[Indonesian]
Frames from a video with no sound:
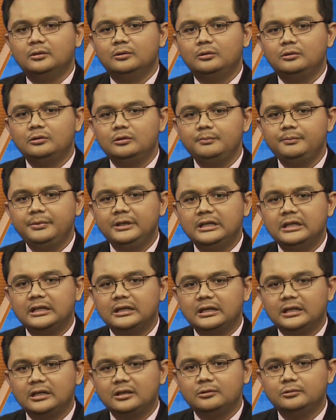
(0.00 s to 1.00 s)
Hukum
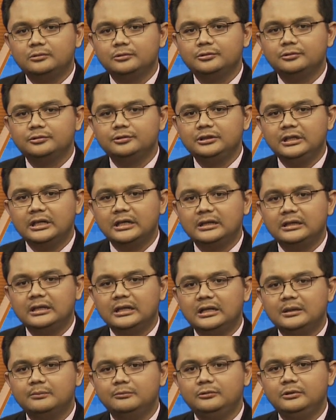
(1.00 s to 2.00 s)
pidana khususnya
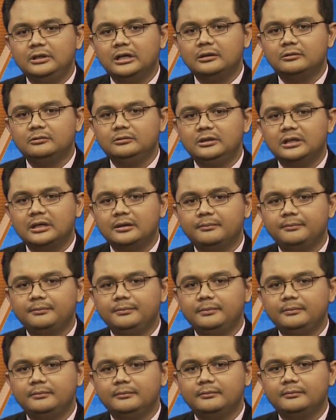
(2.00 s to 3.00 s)
dalam undang-undang
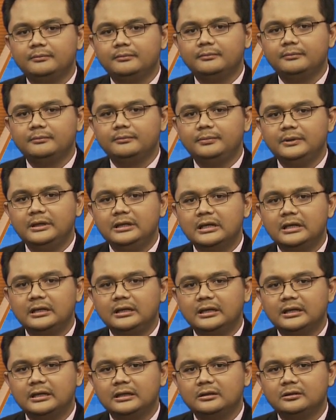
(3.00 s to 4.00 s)

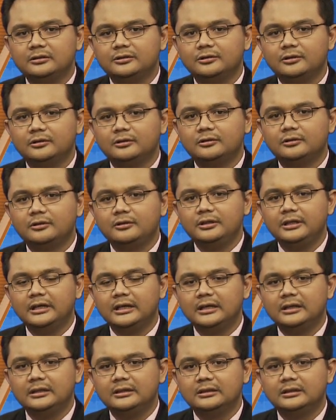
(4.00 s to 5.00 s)
pidana
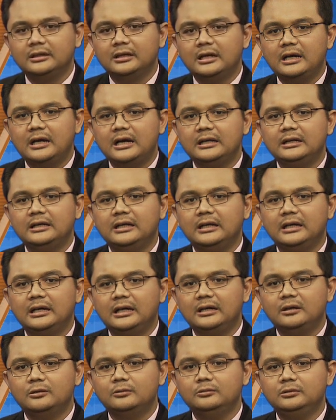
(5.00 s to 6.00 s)
contohnya
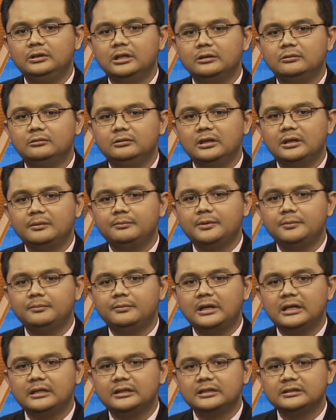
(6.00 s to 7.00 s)
adalah Undang-Undang
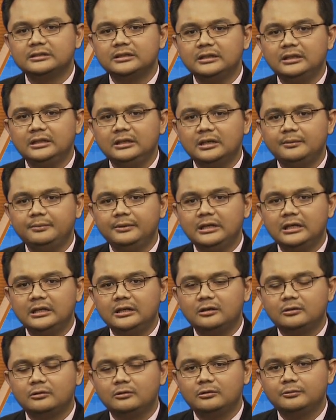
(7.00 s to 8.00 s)
Pemberantasan Tindak
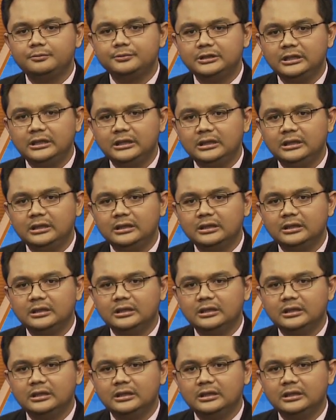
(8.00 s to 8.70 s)
Pidana Korupsi,